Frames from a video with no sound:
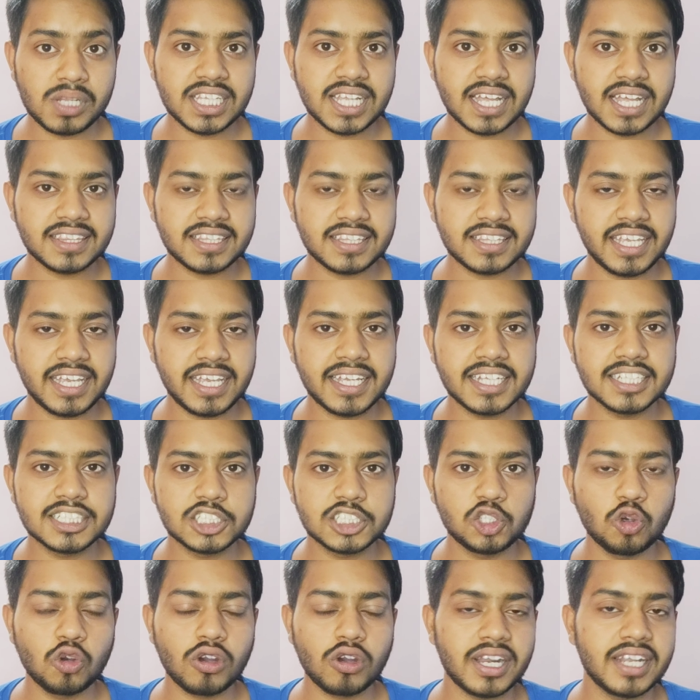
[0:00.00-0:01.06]
मिल जाती हैं कि
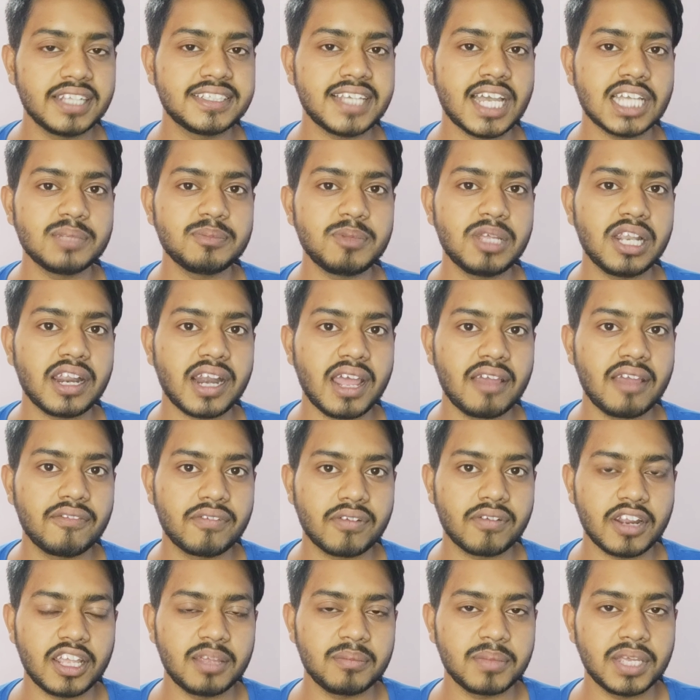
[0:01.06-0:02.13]
जियो का रिचार्ज मिल रहा
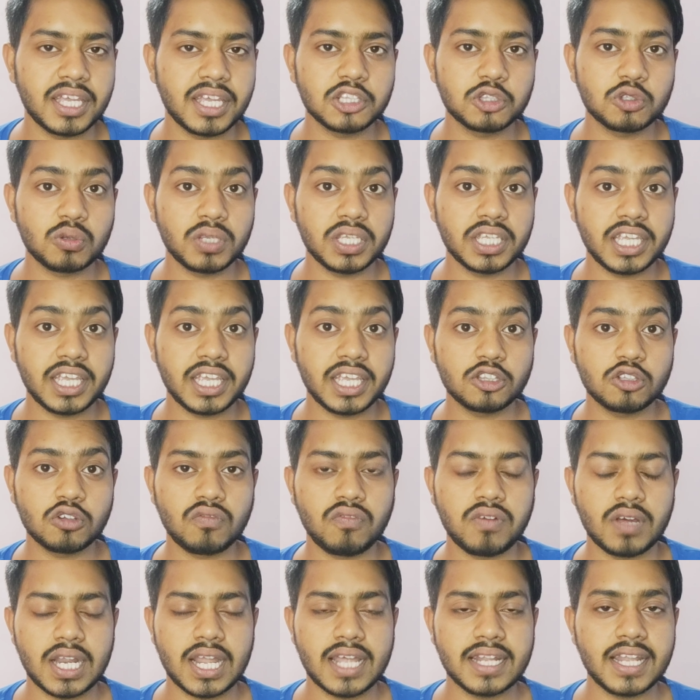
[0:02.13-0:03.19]
है फ्री में तो ये
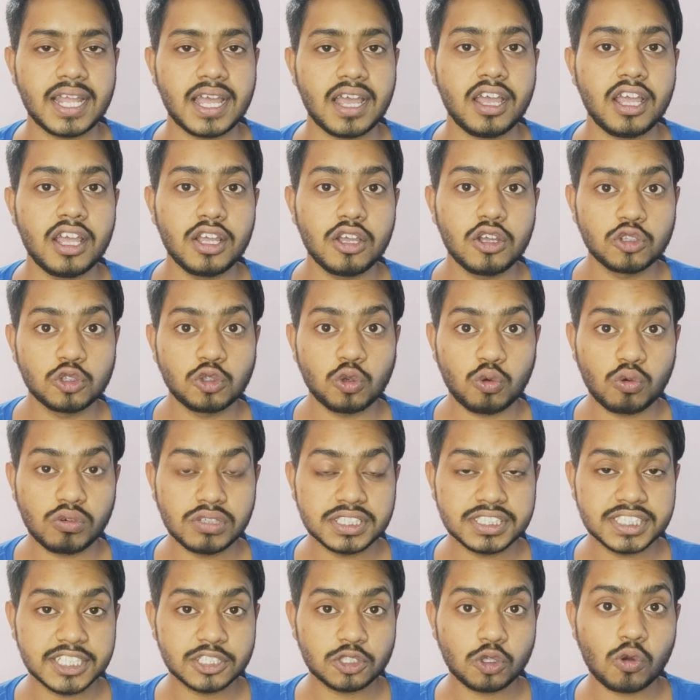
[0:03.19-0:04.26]
तो फलाना तो
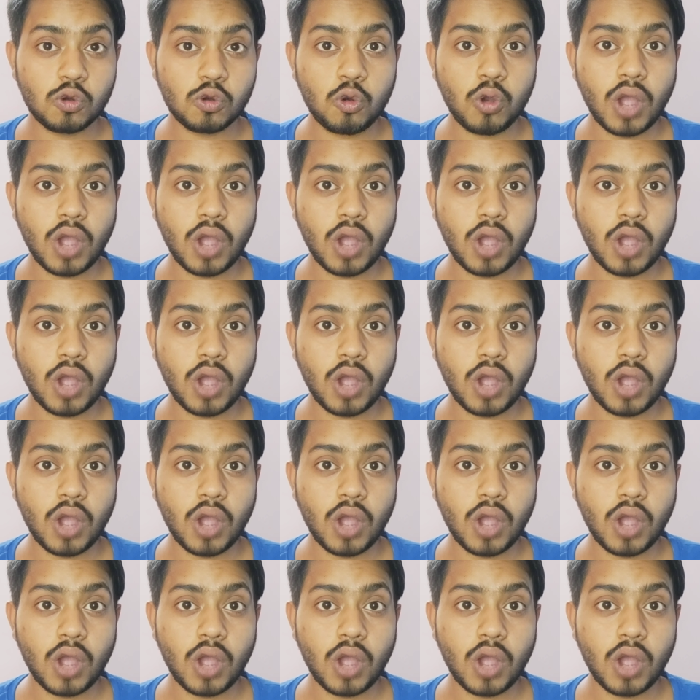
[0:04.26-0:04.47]
उन चीज़ों